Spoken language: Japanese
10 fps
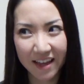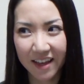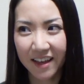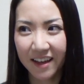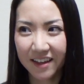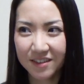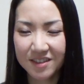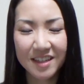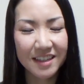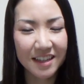ね、あの
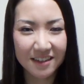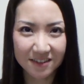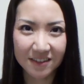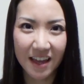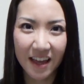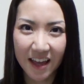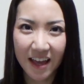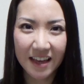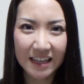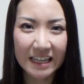シェアできるので
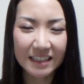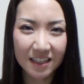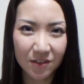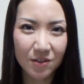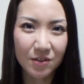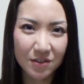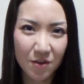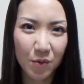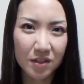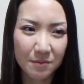いいかなというふうに
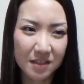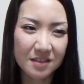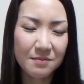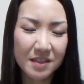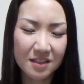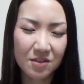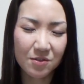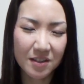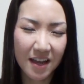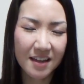思ってます。すいません、ちょっ
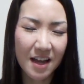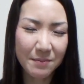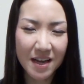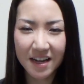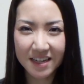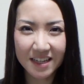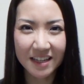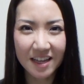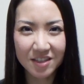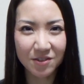とね病み上がりで
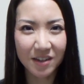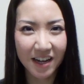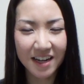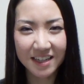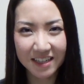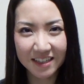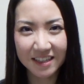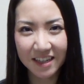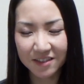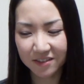テンションが上がりきれて
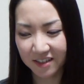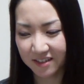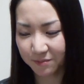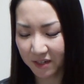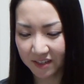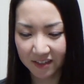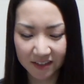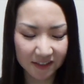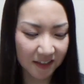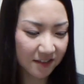ないので、つまらな
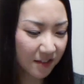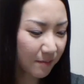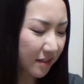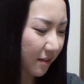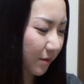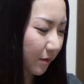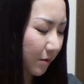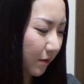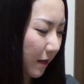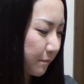かったらすいませんこの
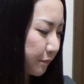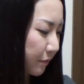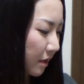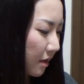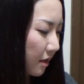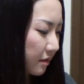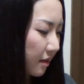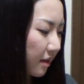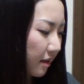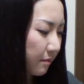動画
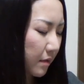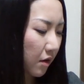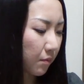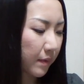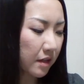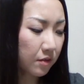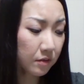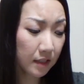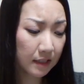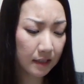で。まあ勉
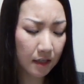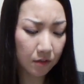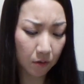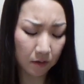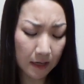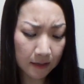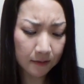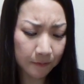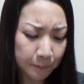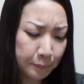強できてないと
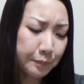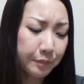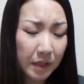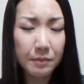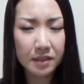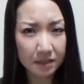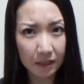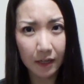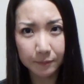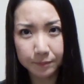言いました
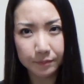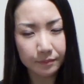が